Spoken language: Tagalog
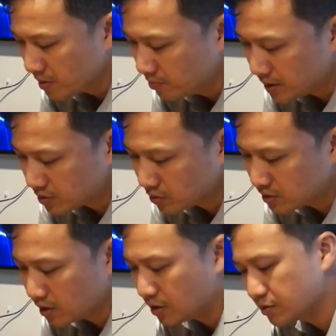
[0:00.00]
but on
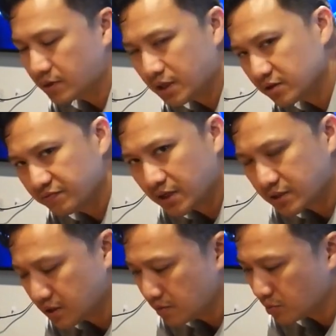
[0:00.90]
the other end of
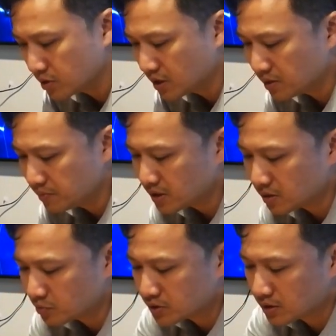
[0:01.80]
that cable,
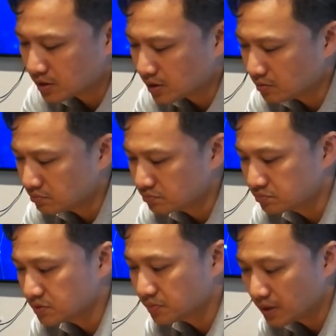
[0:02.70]
ginamitan mo siya ng
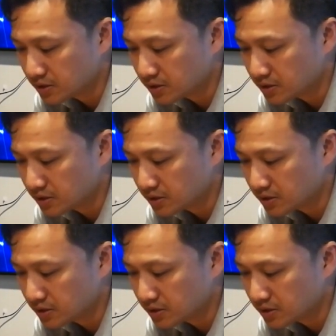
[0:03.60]
'di ba?